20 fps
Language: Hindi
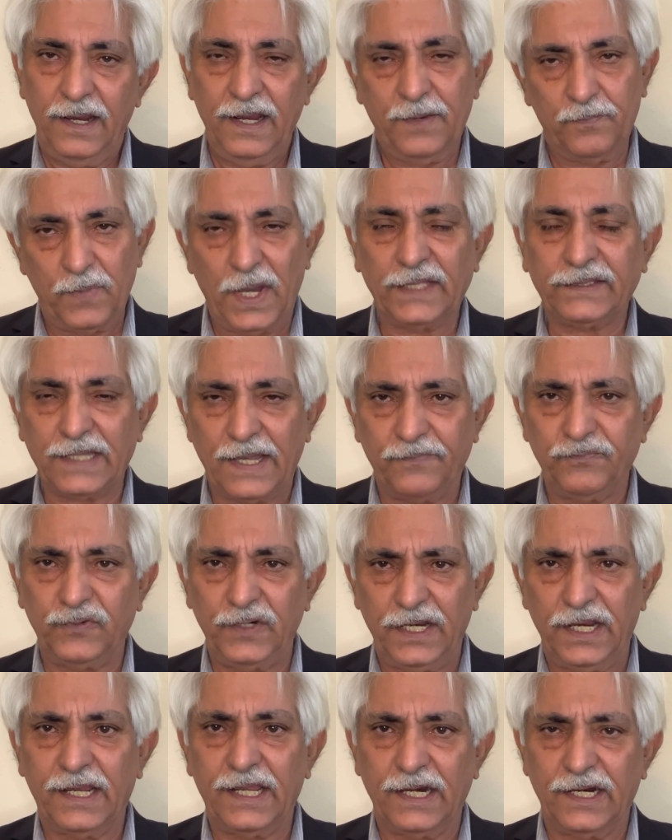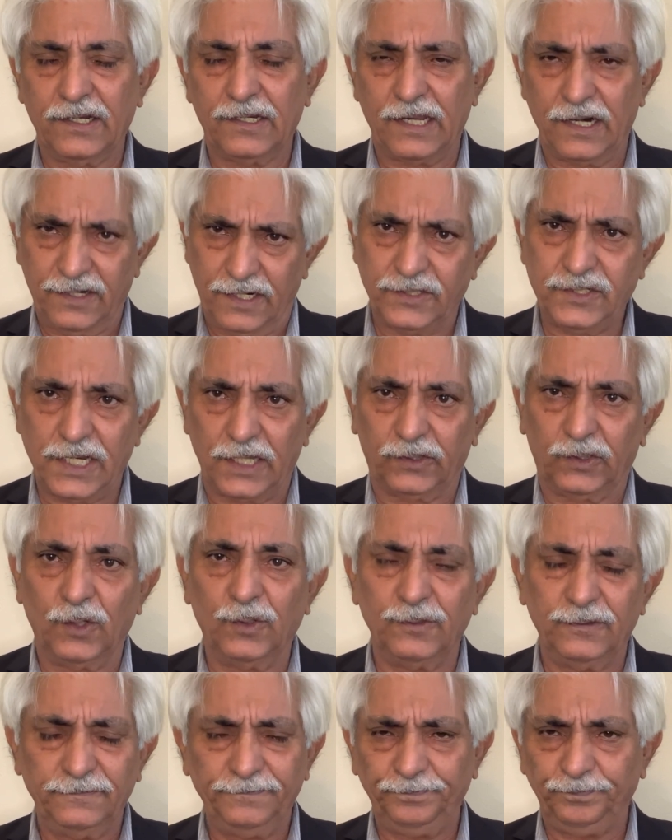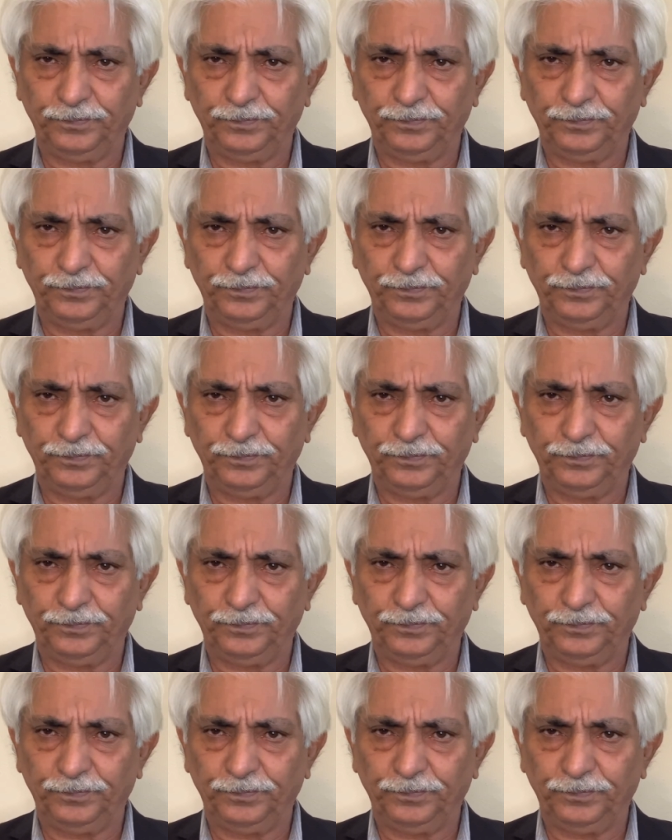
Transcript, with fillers: एक बात आपसे ये कहना करना चाहता हूँ